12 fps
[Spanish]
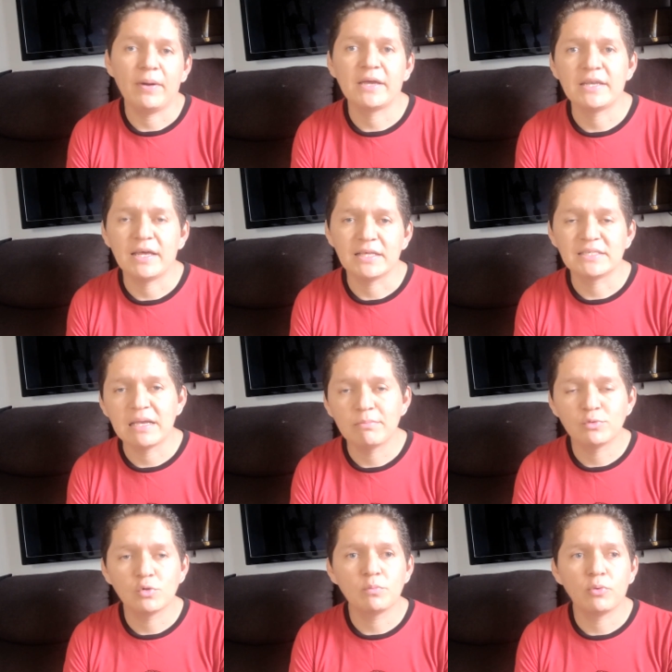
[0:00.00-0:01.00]
página de
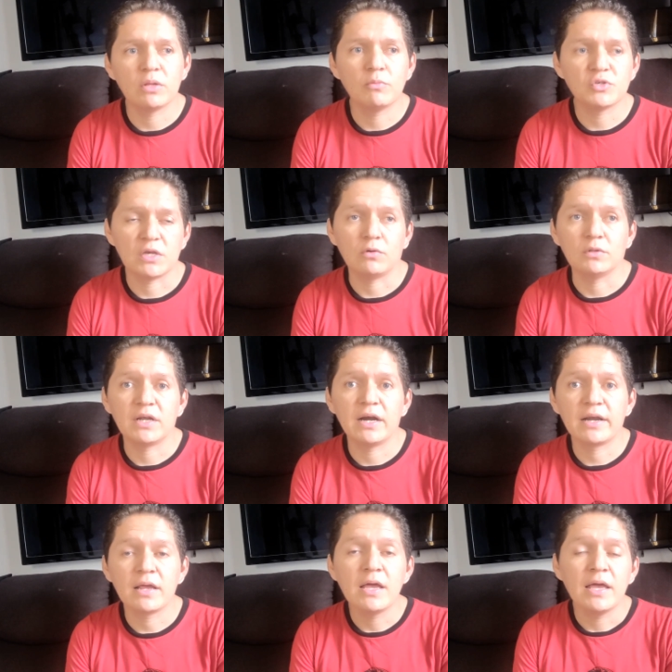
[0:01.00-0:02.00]
Samsung podemos encontrar